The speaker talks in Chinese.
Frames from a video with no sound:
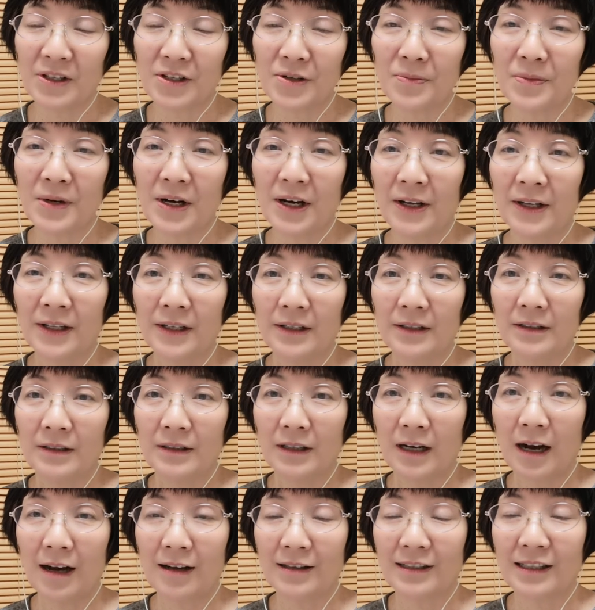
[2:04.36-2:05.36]
这么
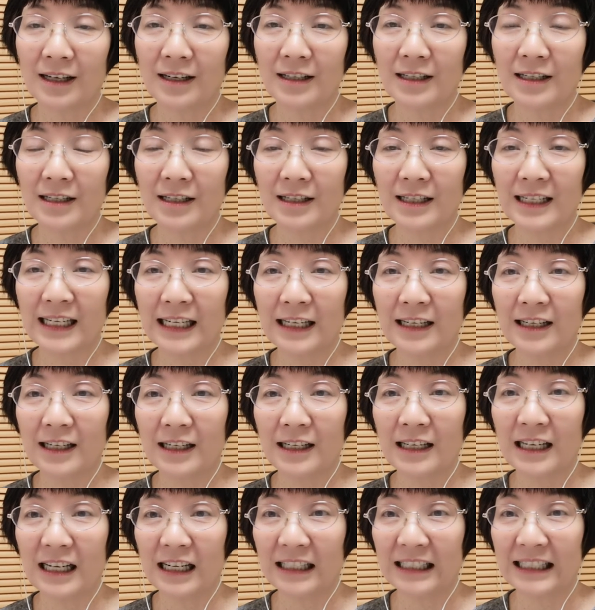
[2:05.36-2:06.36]
好像是那个
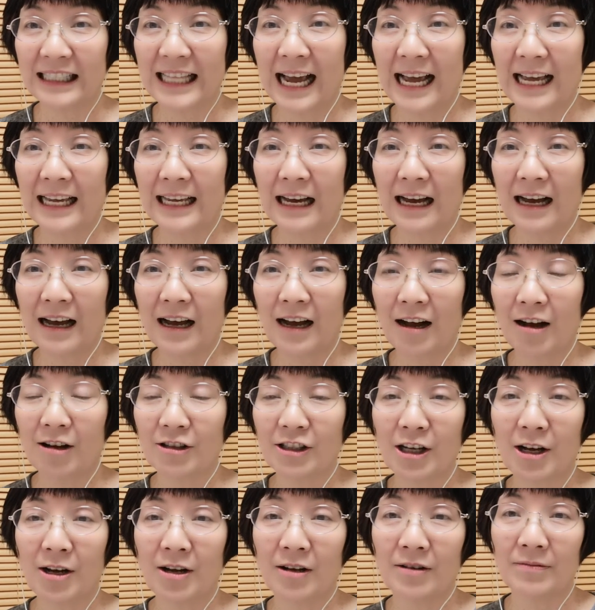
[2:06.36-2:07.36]
冷淡呀，好
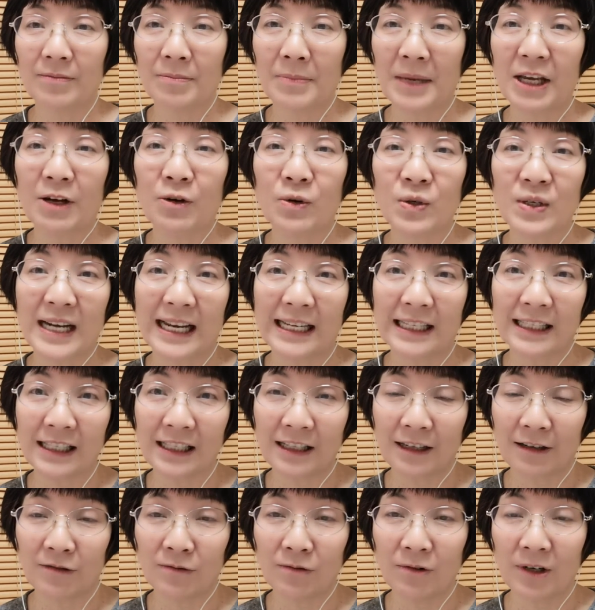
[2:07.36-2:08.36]
像没有人
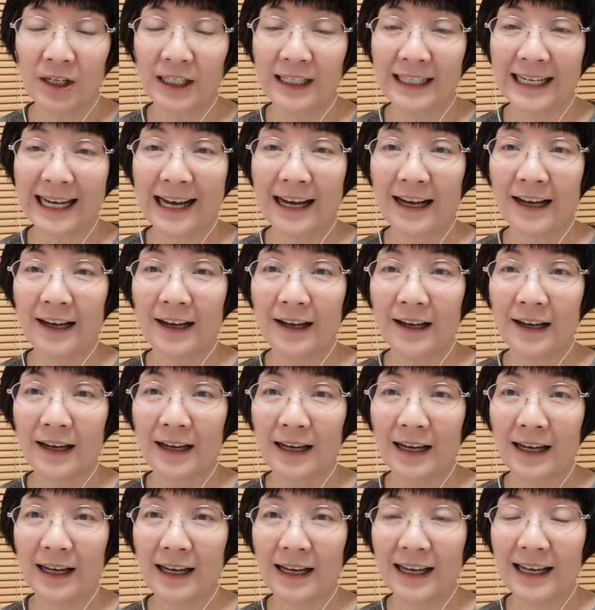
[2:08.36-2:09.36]
情味儿呀，
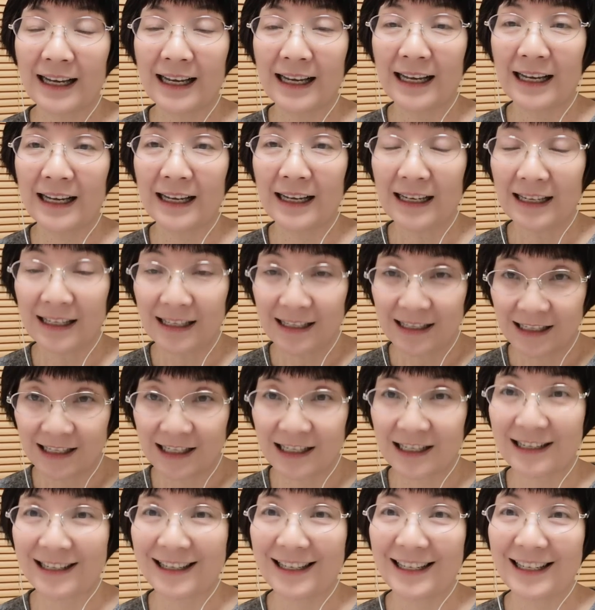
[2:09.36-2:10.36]

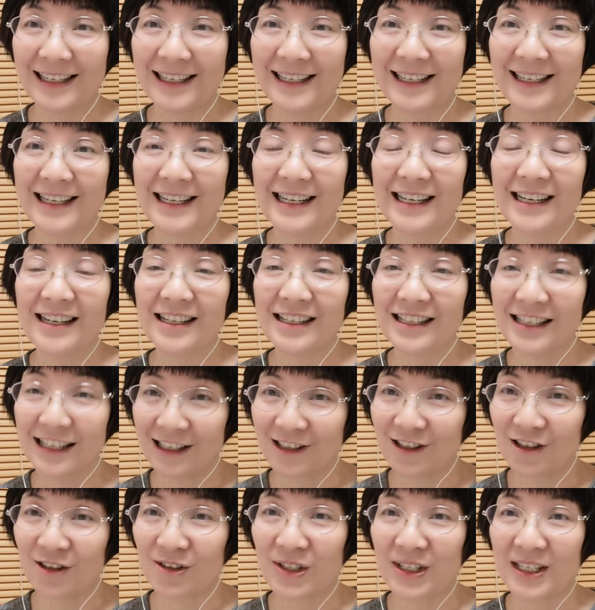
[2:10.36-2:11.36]
是，这
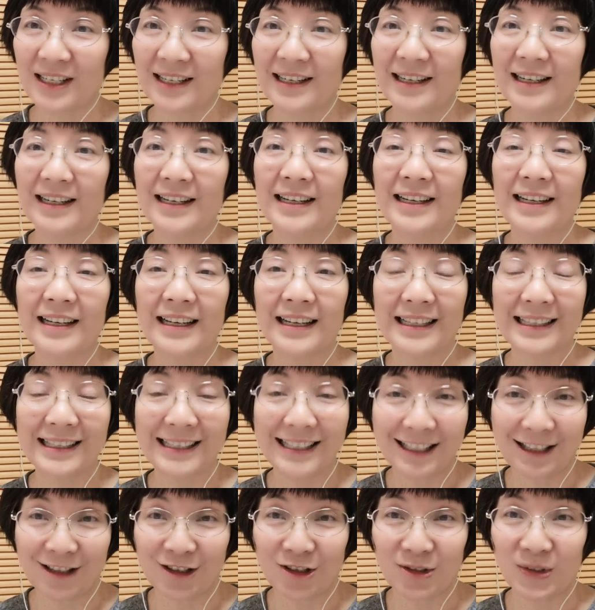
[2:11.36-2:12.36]
就是
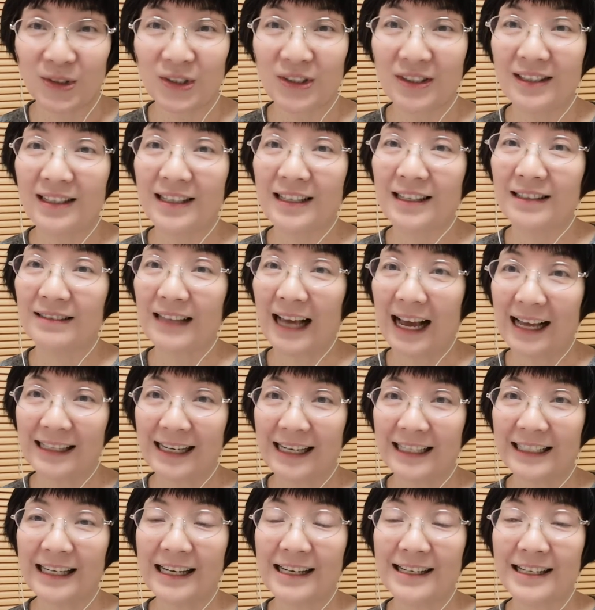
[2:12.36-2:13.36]
记住他
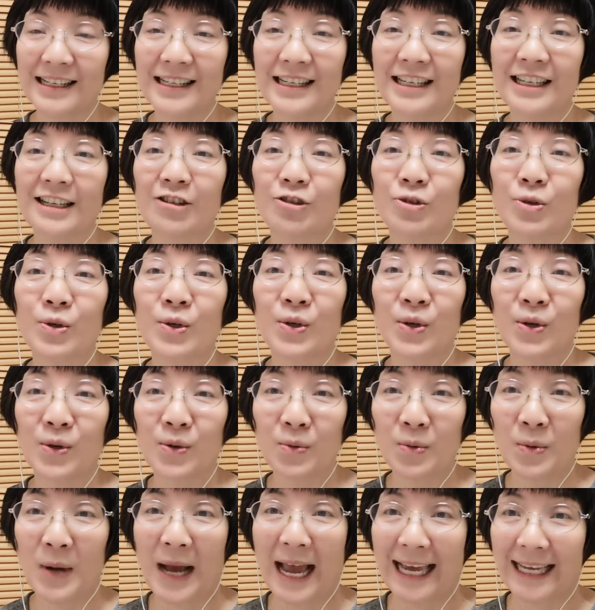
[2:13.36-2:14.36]
呢，也是一句
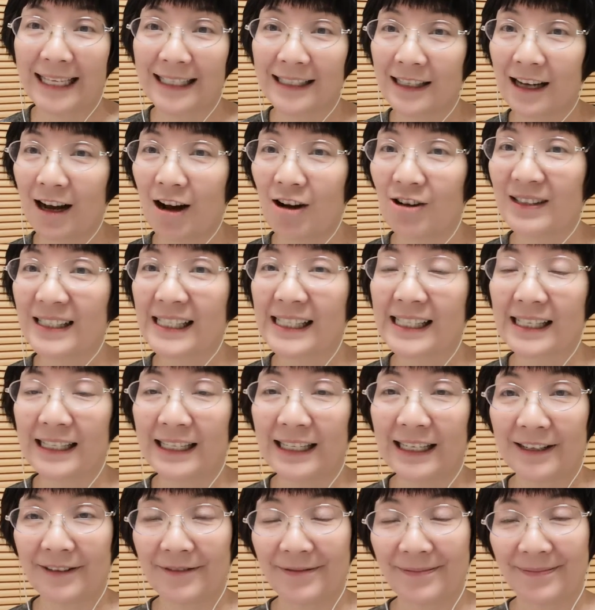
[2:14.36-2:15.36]
外交辞
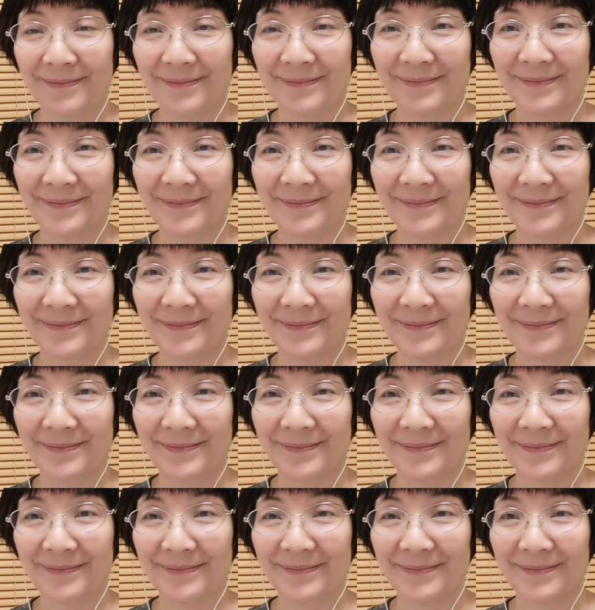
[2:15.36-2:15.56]
令。